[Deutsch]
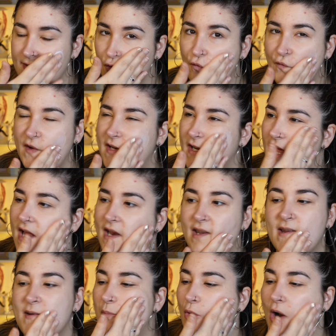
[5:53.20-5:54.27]
so wie den
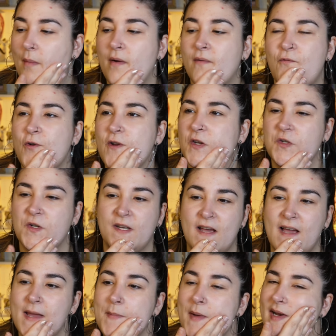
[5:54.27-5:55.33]
anderen Primer, wo ich schon
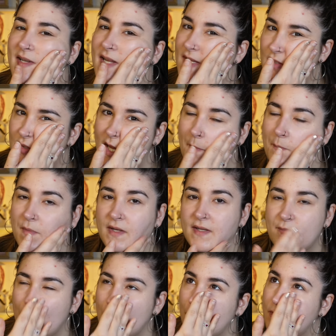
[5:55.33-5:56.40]
daheim hatte. Also ich habe mir
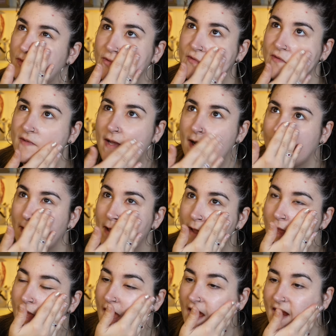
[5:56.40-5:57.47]
das Produkt sozusagen
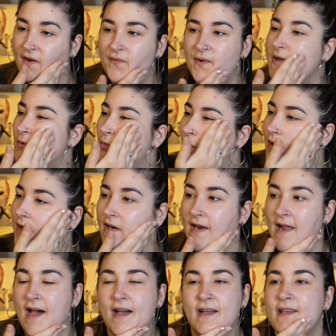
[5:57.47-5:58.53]
einfach nur
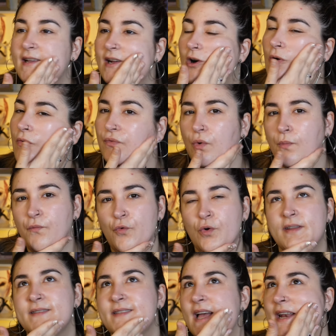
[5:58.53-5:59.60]
nachgekauft,
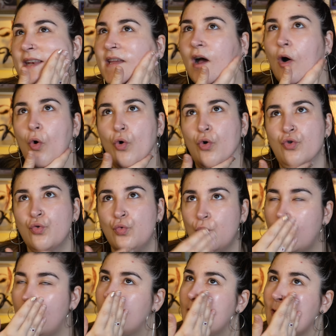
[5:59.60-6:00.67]
obwohl das andere auch
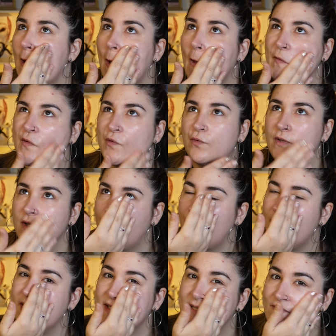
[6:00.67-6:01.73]
nur so
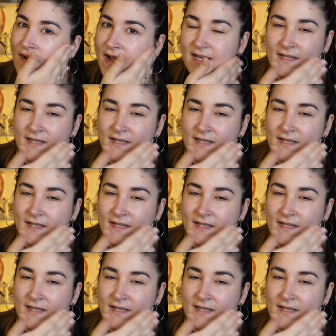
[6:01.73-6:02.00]
ungefähr zwei